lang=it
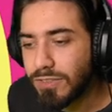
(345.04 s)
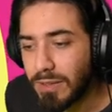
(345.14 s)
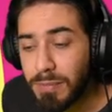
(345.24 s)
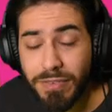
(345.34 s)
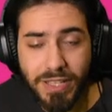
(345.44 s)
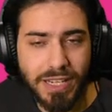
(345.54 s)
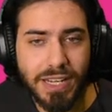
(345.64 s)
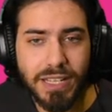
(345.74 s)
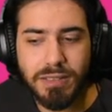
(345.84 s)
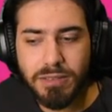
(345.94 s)
dovrebbe
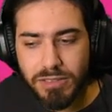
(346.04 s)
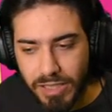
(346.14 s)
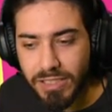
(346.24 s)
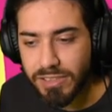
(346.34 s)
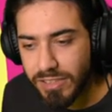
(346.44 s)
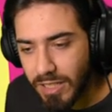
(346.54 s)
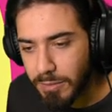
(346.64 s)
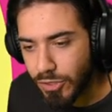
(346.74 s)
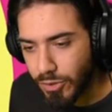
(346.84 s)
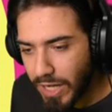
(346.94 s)
avere statistiche
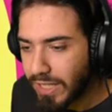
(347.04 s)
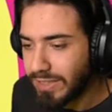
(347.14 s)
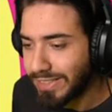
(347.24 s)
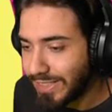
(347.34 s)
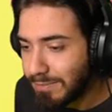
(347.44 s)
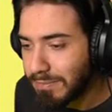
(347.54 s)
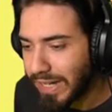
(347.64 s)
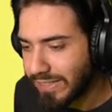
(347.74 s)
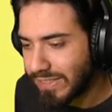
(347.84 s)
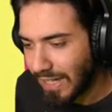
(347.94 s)
migliorate, in
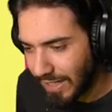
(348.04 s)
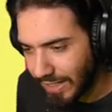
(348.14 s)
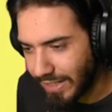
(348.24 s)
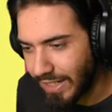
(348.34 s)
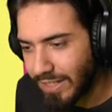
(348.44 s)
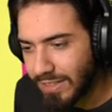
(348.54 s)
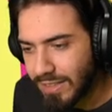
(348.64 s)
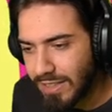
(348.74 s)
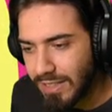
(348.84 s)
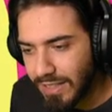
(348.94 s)
base anche
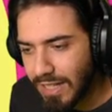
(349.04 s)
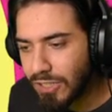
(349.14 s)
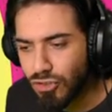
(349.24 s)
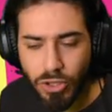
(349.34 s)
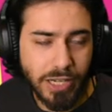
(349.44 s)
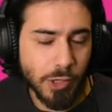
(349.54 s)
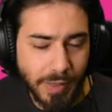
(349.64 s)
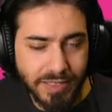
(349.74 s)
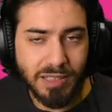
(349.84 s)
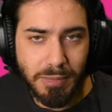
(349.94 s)
a ciò che
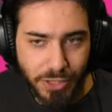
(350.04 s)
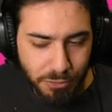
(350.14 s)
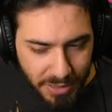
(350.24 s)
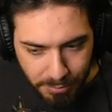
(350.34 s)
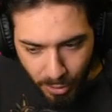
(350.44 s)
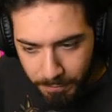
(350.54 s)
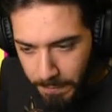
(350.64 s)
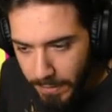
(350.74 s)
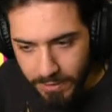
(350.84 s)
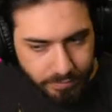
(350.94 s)
aumenta Mario
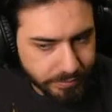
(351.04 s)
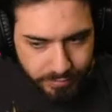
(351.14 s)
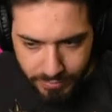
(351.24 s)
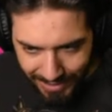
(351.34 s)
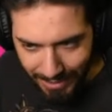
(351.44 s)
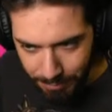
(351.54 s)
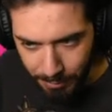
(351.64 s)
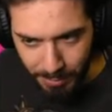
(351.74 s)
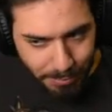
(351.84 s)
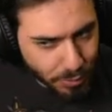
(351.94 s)
bimbo la
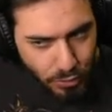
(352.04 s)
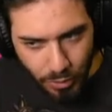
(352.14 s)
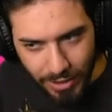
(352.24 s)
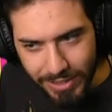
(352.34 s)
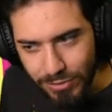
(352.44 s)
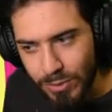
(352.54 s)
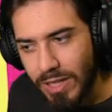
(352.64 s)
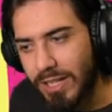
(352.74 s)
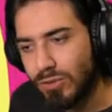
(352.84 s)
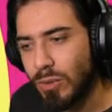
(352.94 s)
proprio butto lì
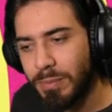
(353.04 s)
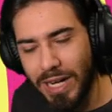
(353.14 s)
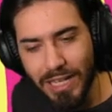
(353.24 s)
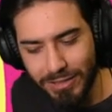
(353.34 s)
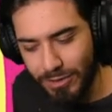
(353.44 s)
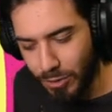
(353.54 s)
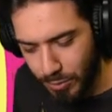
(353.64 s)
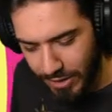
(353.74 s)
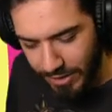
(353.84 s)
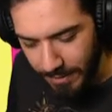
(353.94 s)
sul, sul pratico,
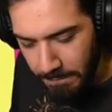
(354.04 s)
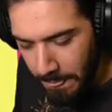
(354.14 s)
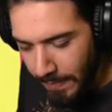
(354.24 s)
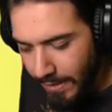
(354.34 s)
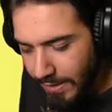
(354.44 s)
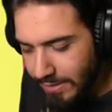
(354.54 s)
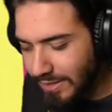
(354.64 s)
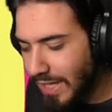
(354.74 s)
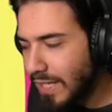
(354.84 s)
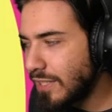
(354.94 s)
quindi.
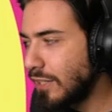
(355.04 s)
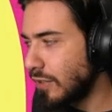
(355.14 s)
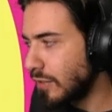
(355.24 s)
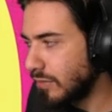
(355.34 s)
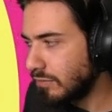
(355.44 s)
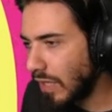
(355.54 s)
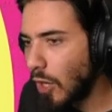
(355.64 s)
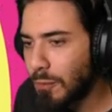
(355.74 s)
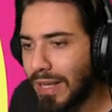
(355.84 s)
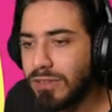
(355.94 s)
Se io
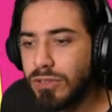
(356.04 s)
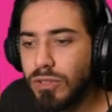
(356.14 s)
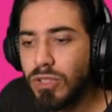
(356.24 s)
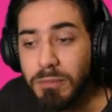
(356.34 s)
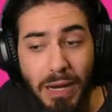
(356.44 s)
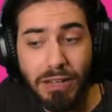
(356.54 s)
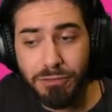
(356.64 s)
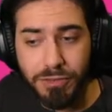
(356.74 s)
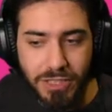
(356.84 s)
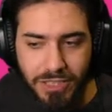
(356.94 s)
aumento i
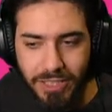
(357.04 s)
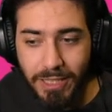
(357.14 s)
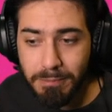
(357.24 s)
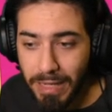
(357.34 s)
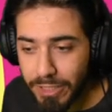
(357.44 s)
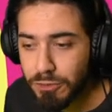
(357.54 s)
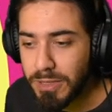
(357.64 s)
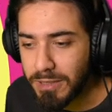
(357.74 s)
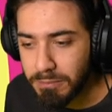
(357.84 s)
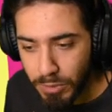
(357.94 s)
baffi di Mario
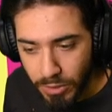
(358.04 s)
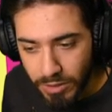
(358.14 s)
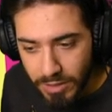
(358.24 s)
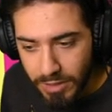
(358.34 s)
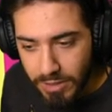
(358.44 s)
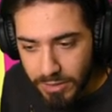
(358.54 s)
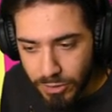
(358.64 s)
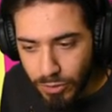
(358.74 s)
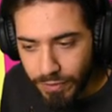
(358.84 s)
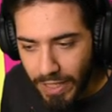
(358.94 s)
Bimbo,
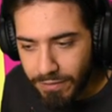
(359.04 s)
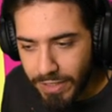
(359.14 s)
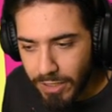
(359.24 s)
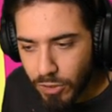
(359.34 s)
dovrei avere...